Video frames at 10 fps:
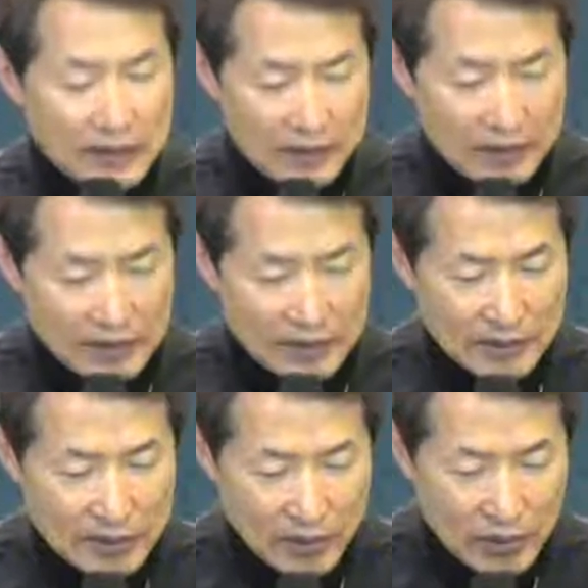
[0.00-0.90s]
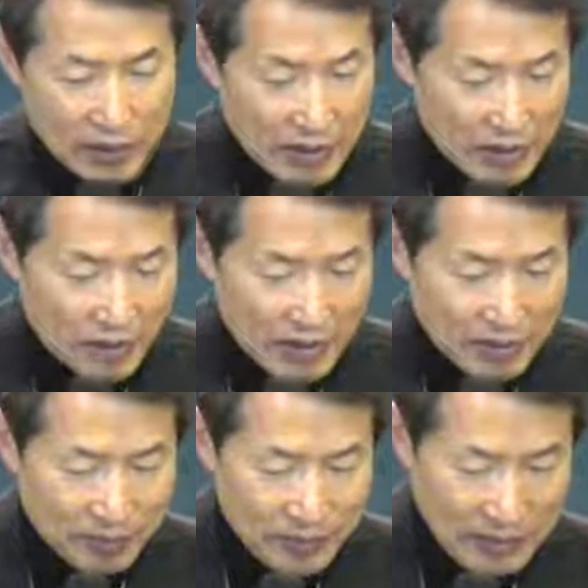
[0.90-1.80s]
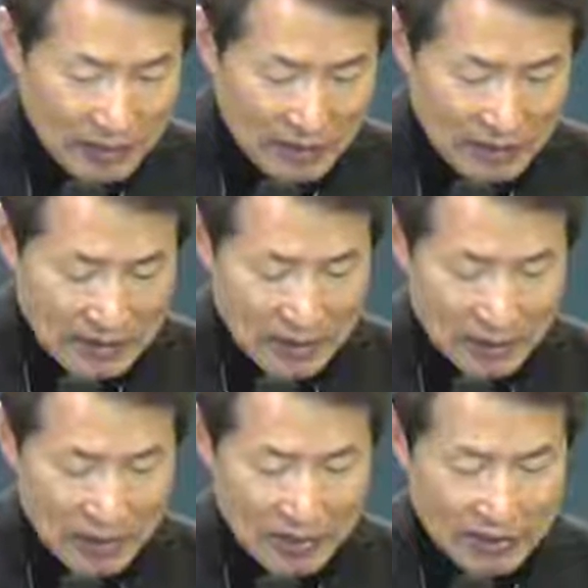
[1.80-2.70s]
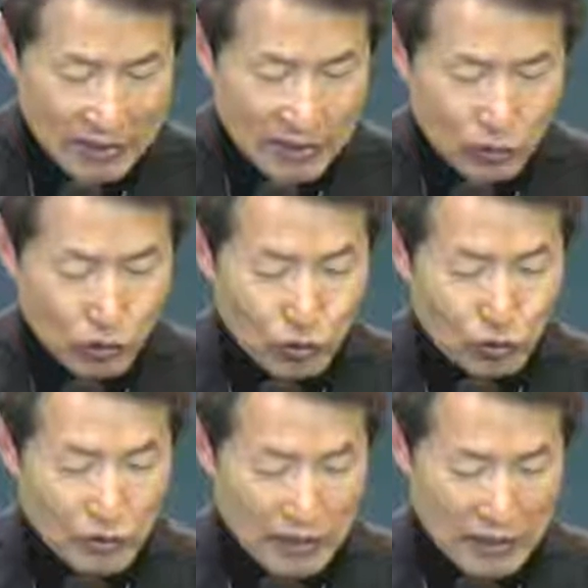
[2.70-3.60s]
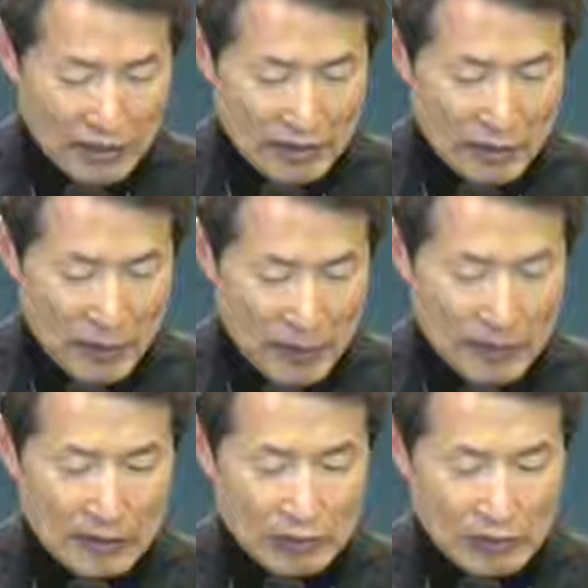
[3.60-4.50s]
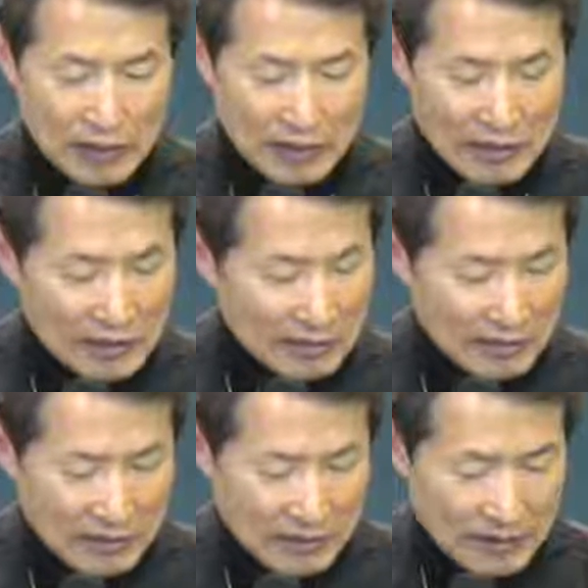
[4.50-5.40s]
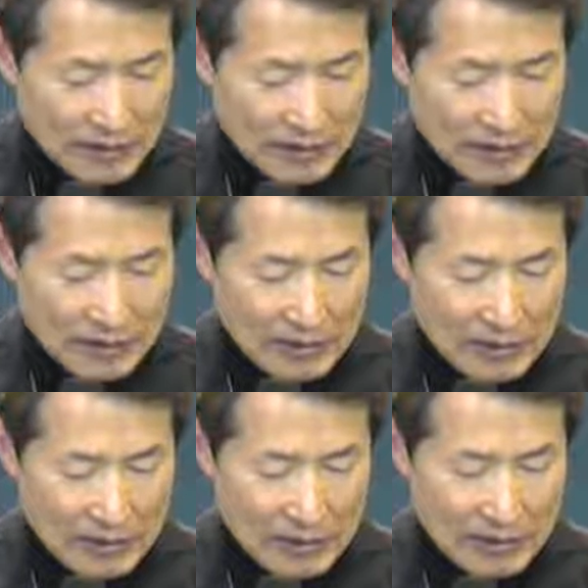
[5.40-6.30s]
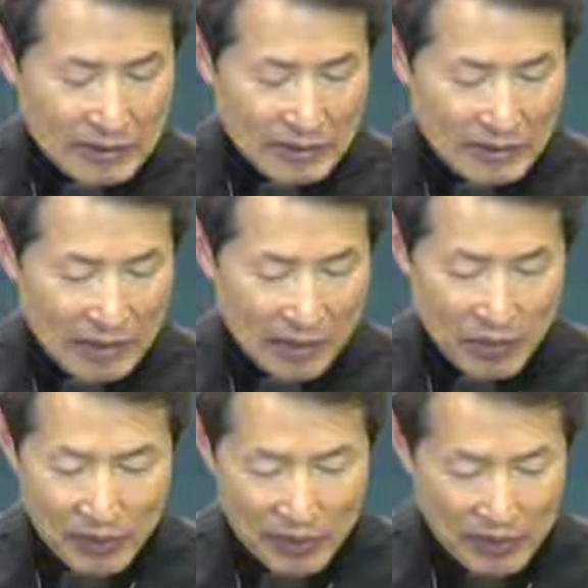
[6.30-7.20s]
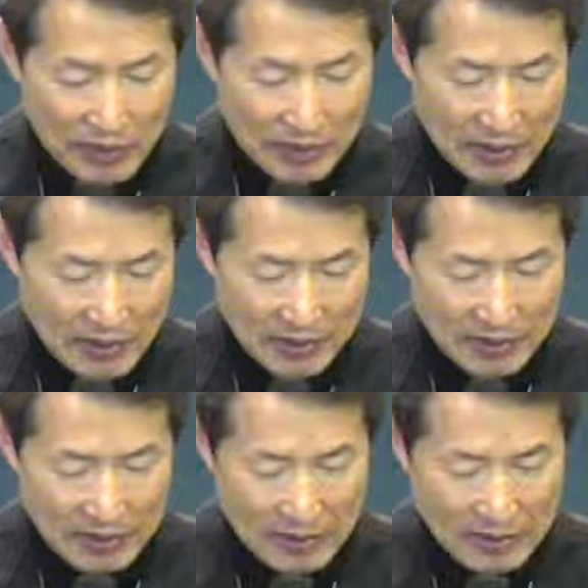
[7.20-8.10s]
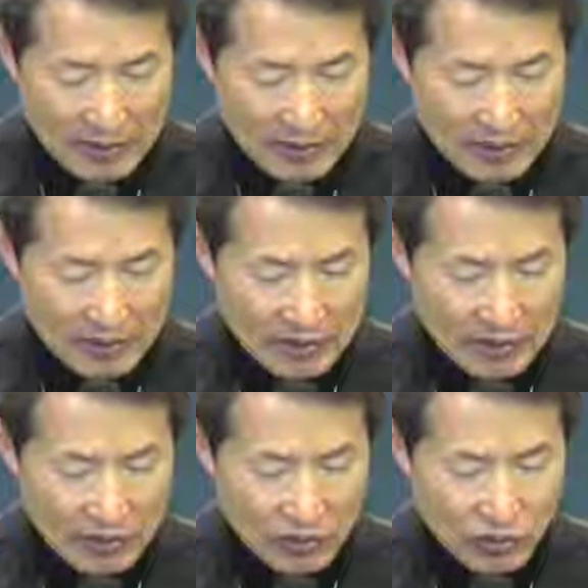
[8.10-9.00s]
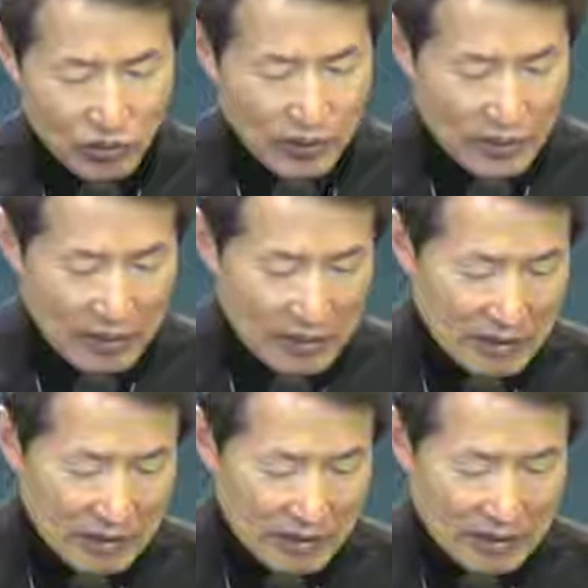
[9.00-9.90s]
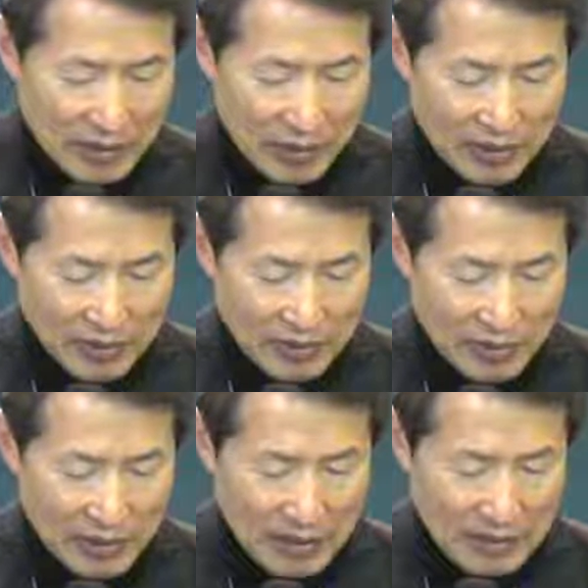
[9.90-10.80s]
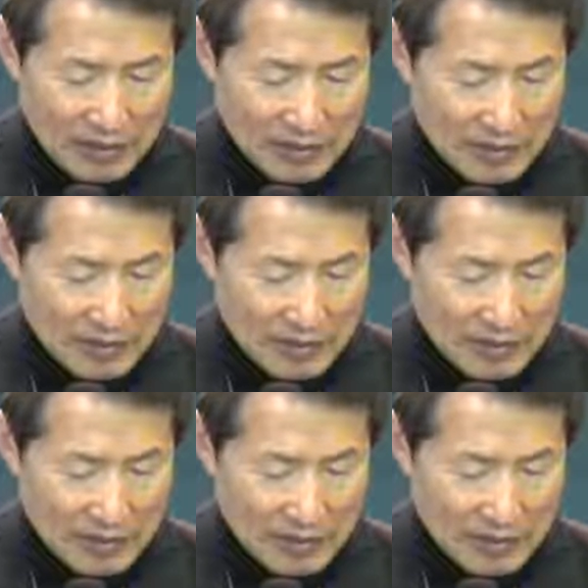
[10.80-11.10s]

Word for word: 어, 레위기 13장, 14장, 2장 이 두 장에는 어, 나병에 대한 어, 그런 규례가 어, 나와 있습니다.